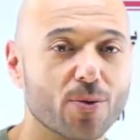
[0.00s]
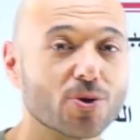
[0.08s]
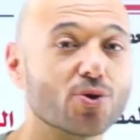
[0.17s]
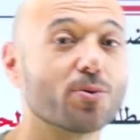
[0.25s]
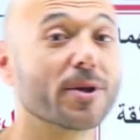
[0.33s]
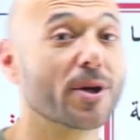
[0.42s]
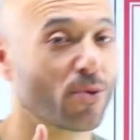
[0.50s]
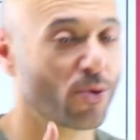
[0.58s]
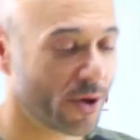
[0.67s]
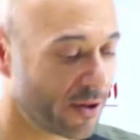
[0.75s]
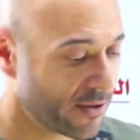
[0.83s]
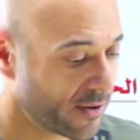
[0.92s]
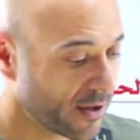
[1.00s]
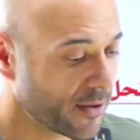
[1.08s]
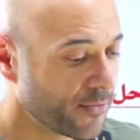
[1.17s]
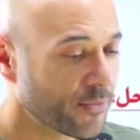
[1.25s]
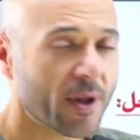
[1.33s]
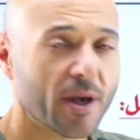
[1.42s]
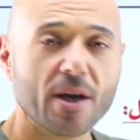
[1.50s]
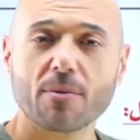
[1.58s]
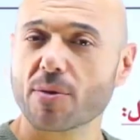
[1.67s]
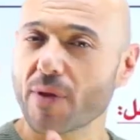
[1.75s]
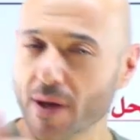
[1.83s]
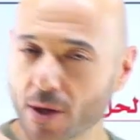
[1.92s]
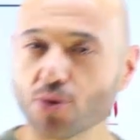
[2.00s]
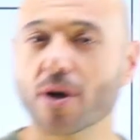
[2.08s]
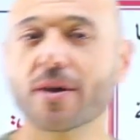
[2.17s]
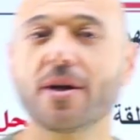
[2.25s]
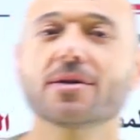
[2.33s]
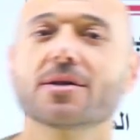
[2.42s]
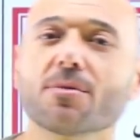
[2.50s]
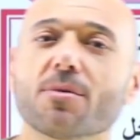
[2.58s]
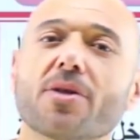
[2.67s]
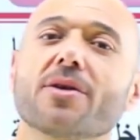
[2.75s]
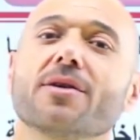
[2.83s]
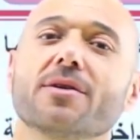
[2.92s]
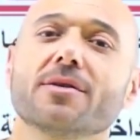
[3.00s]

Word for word: شو بدنا نأخذ تتذكر شو أخذنا الحصة الماضية